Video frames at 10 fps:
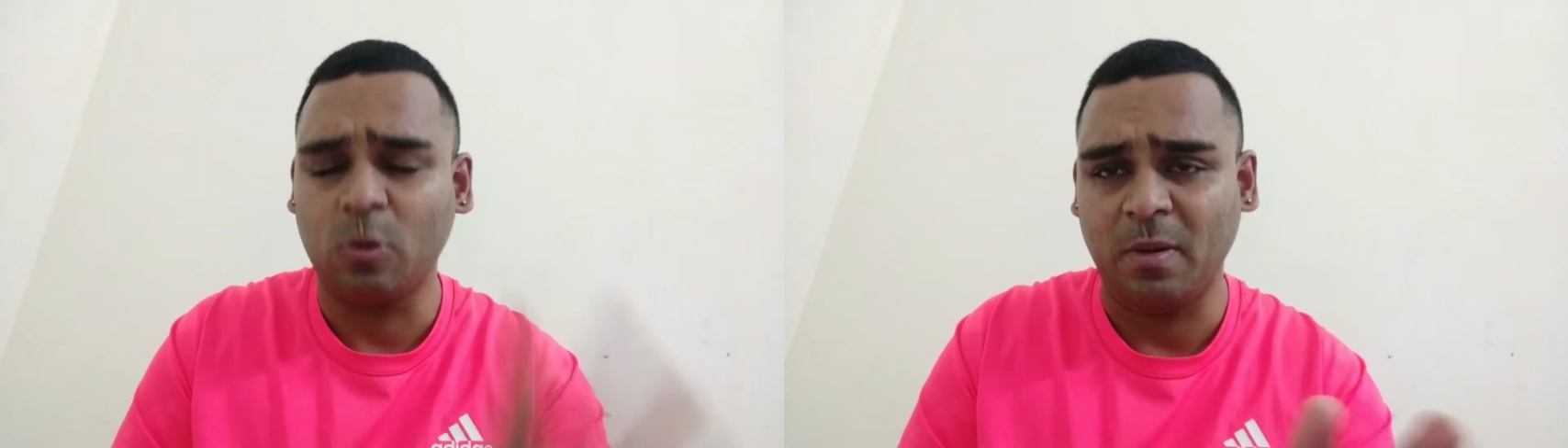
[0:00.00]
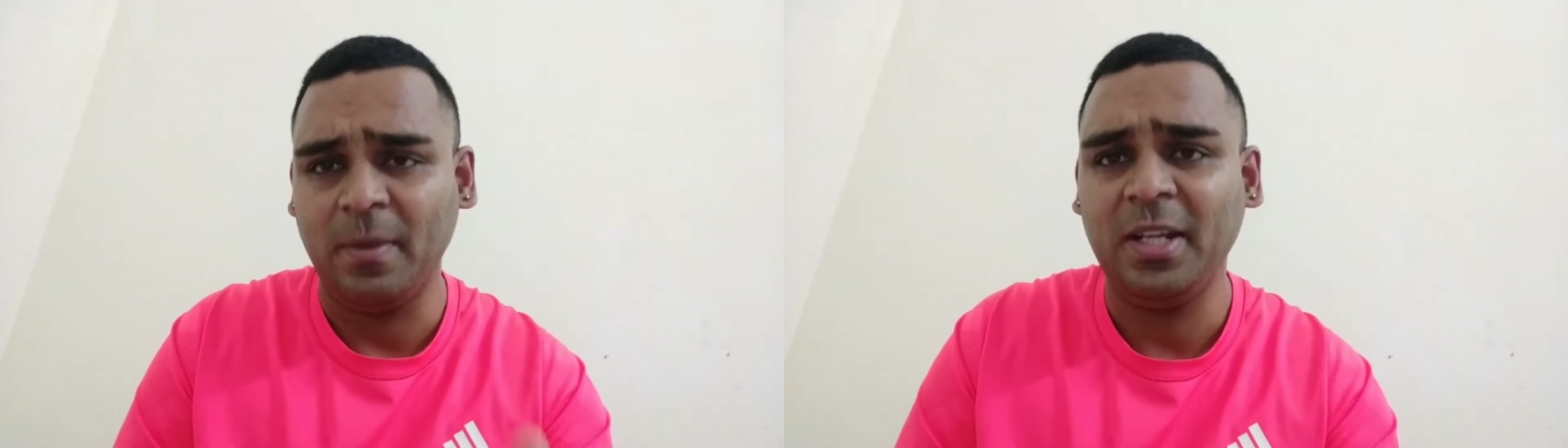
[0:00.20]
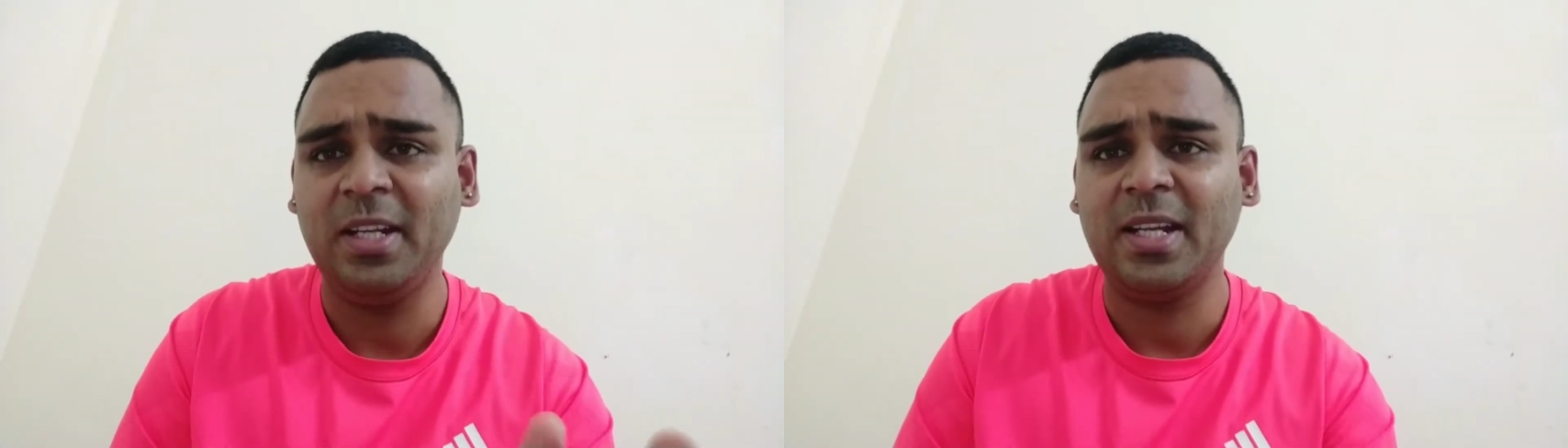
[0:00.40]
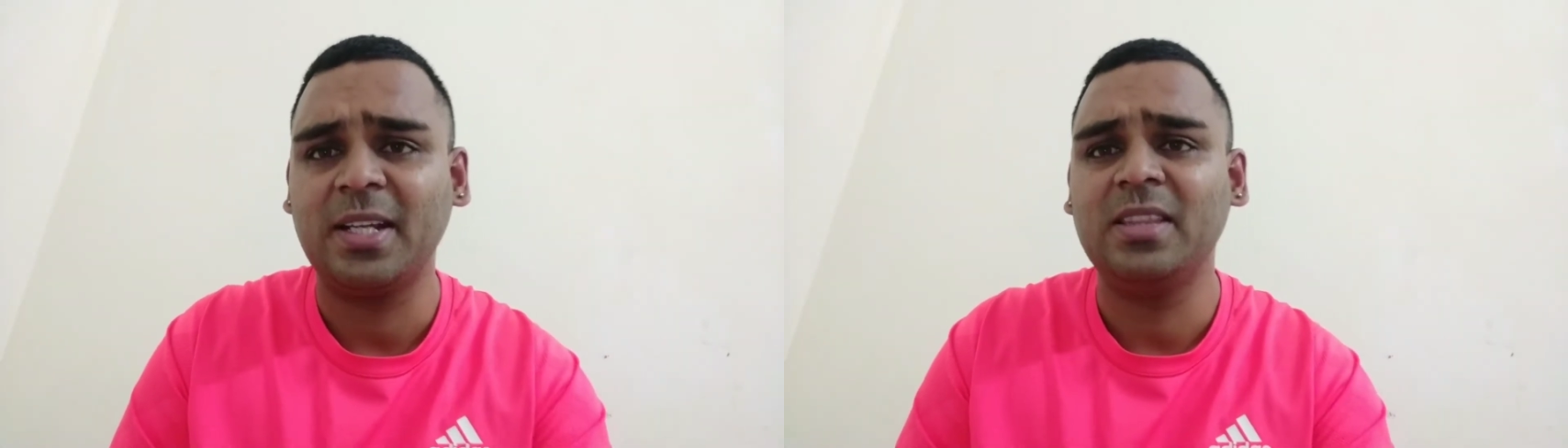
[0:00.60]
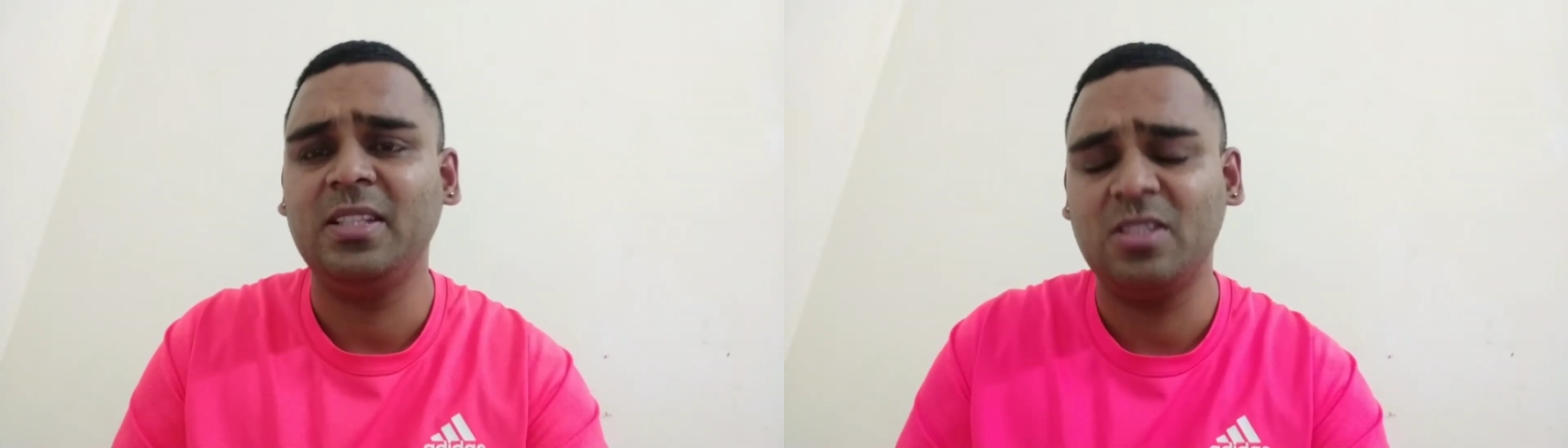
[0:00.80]
सौ रुपये में
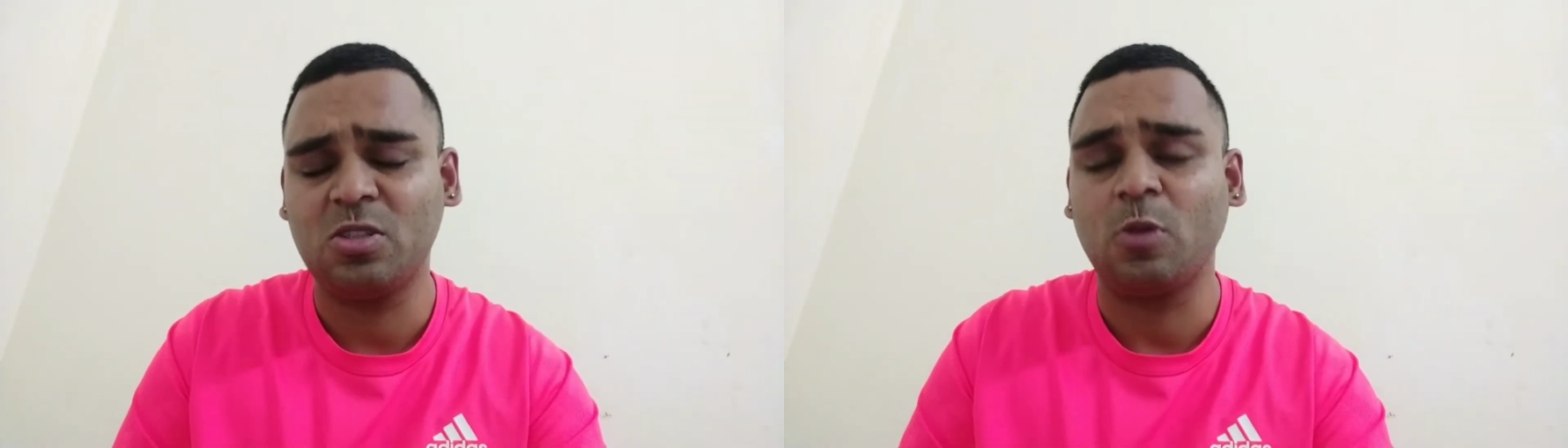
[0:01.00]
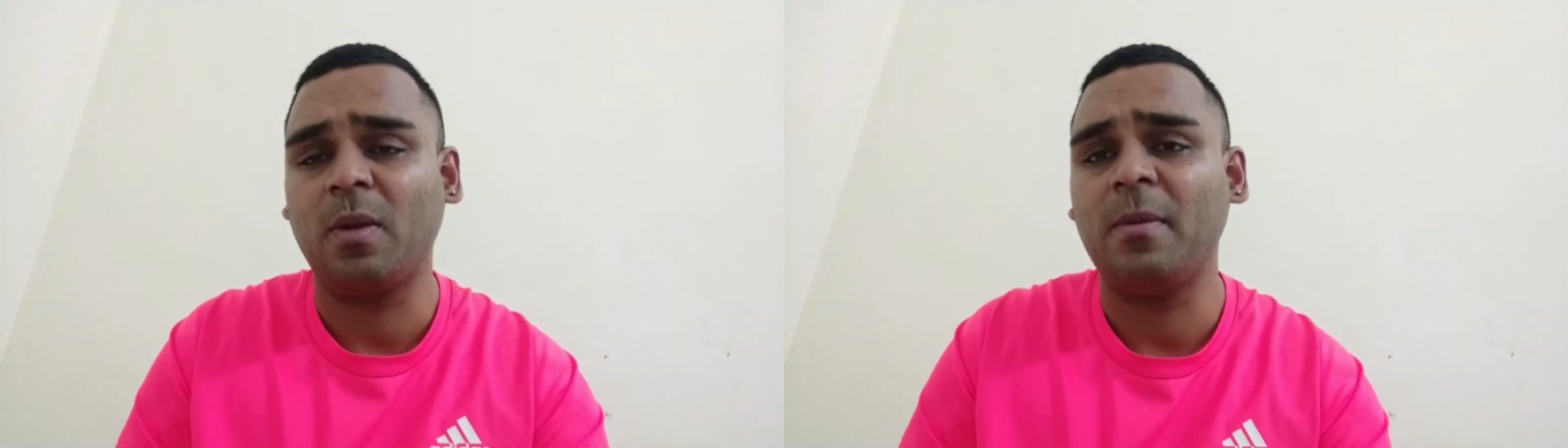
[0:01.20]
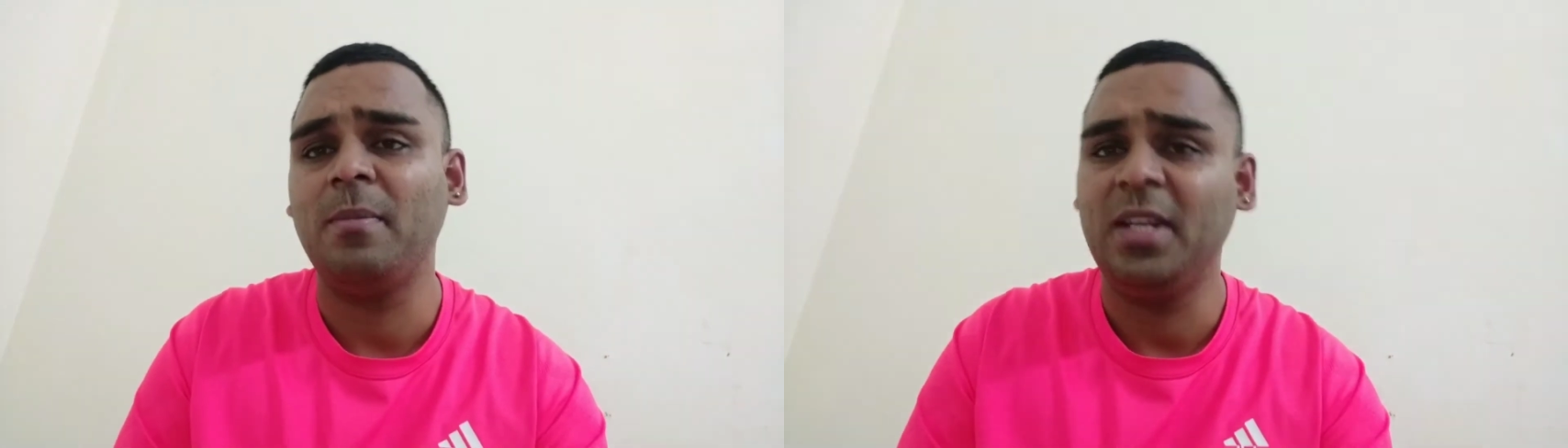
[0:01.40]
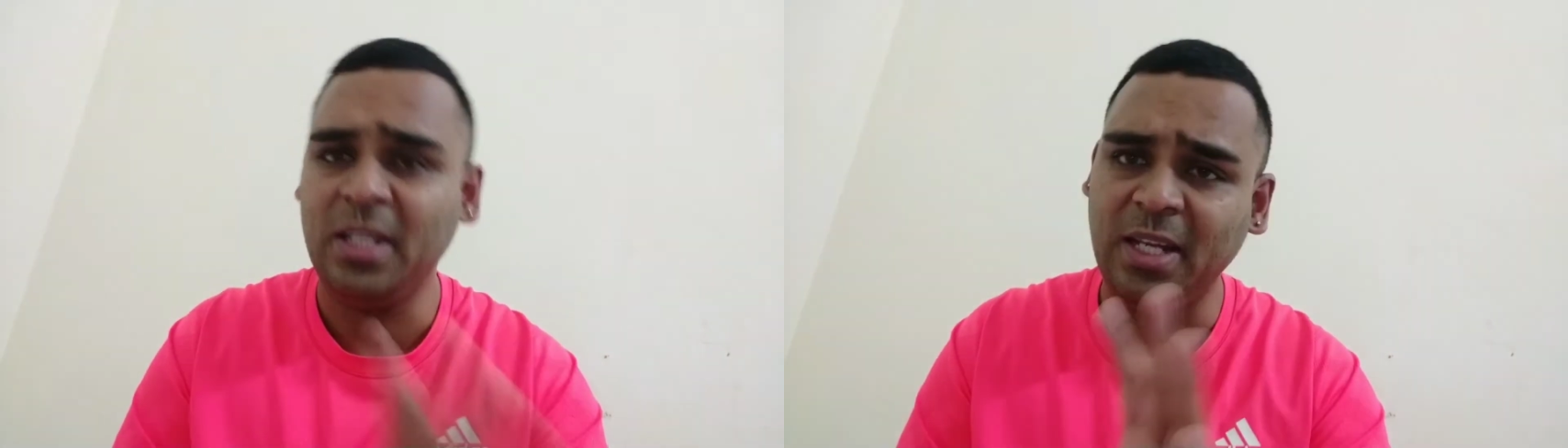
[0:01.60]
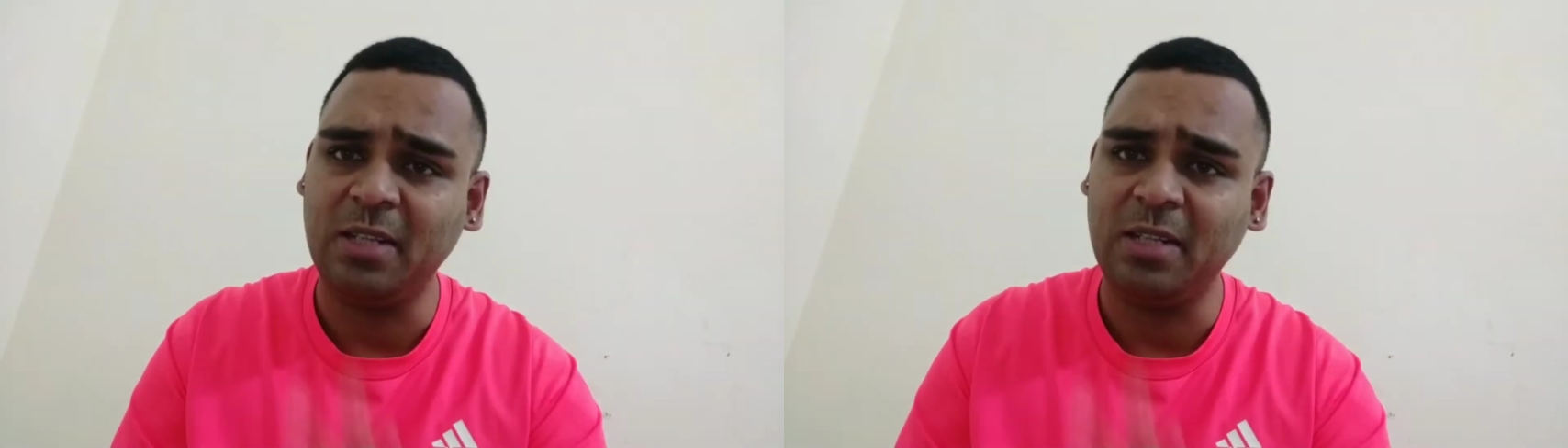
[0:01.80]
इंडिया के तीन सौ रुपये में मेरी